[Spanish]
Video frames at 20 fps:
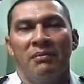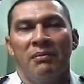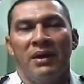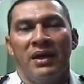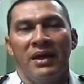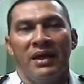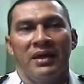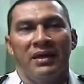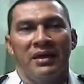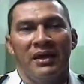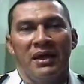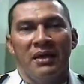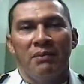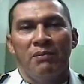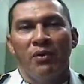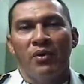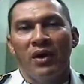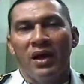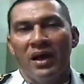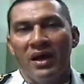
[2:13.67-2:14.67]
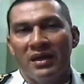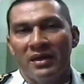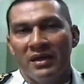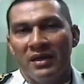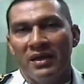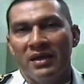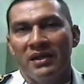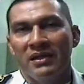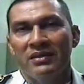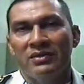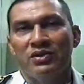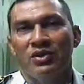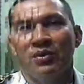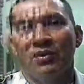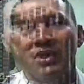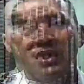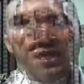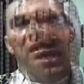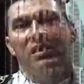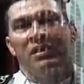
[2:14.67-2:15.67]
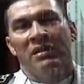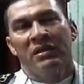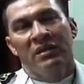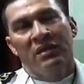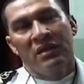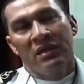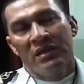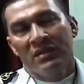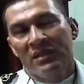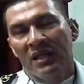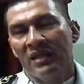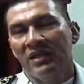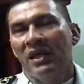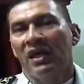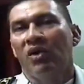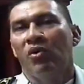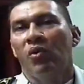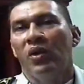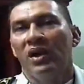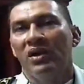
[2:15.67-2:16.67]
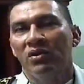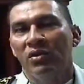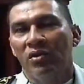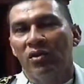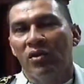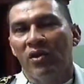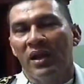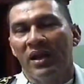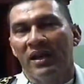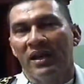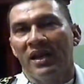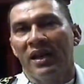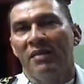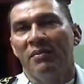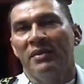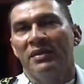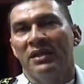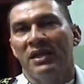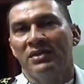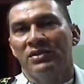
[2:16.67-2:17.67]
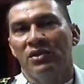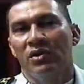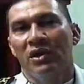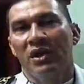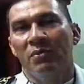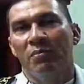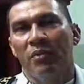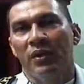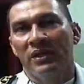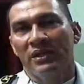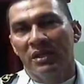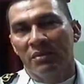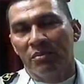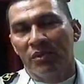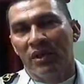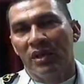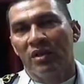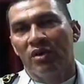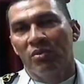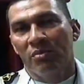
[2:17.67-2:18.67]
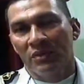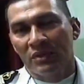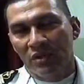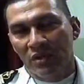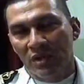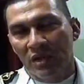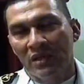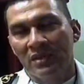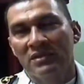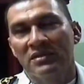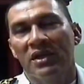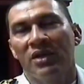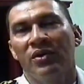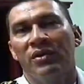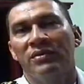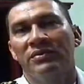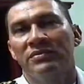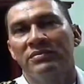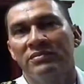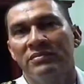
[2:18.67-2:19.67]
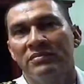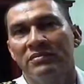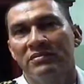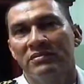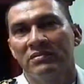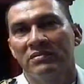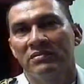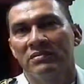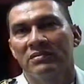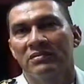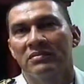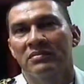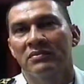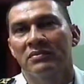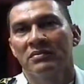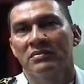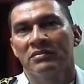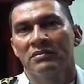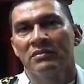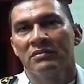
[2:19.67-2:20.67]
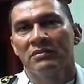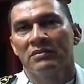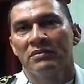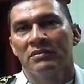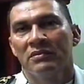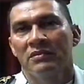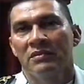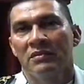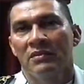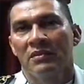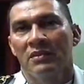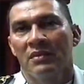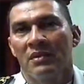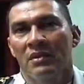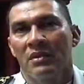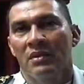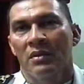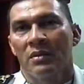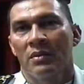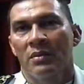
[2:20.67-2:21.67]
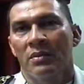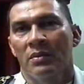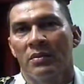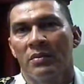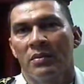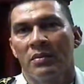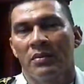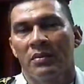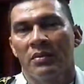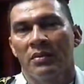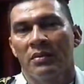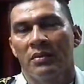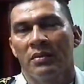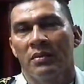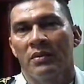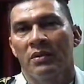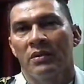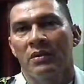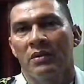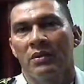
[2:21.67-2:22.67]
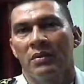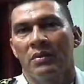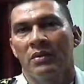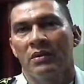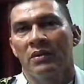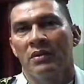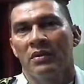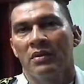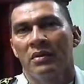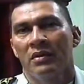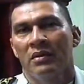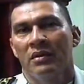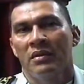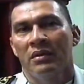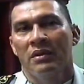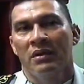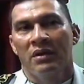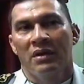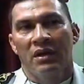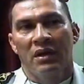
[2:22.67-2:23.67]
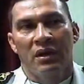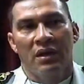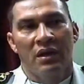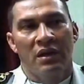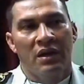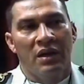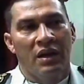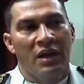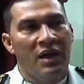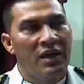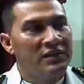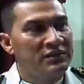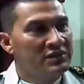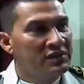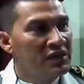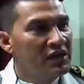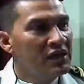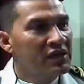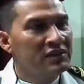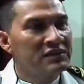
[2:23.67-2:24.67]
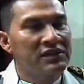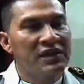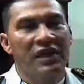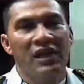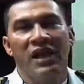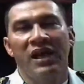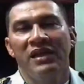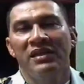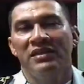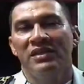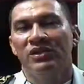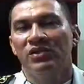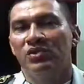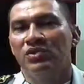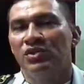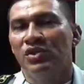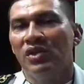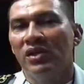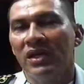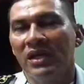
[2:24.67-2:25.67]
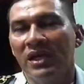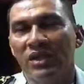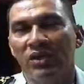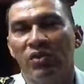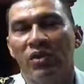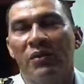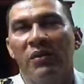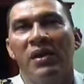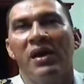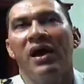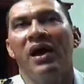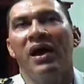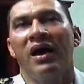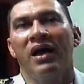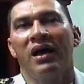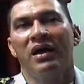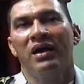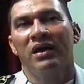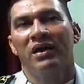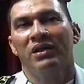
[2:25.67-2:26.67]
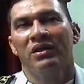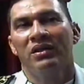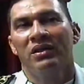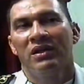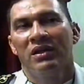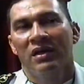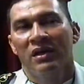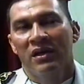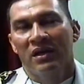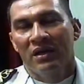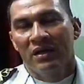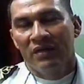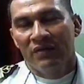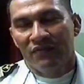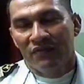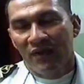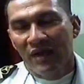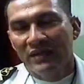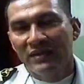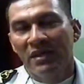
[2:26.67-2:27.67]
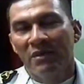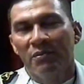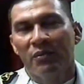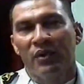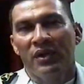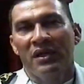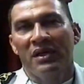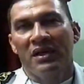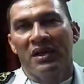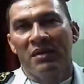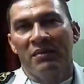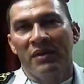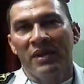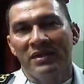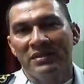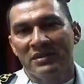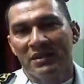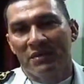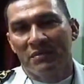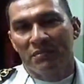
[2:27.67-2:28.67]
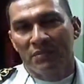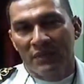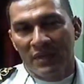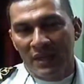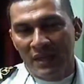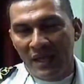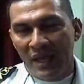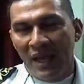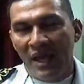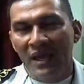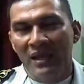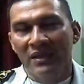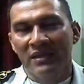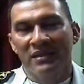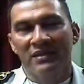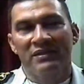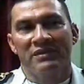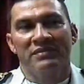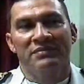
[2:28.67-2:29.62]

para que pongan aquí sobre el... ¿Están de acuerdo con la reglamentación expuesta por el comité organizador? ¿Hay alguna urgencia, algún llamado aún a pocos días de esta fiesta deportiva? Así es, que las instituciones que todavía faltan por inscribirse, que ya han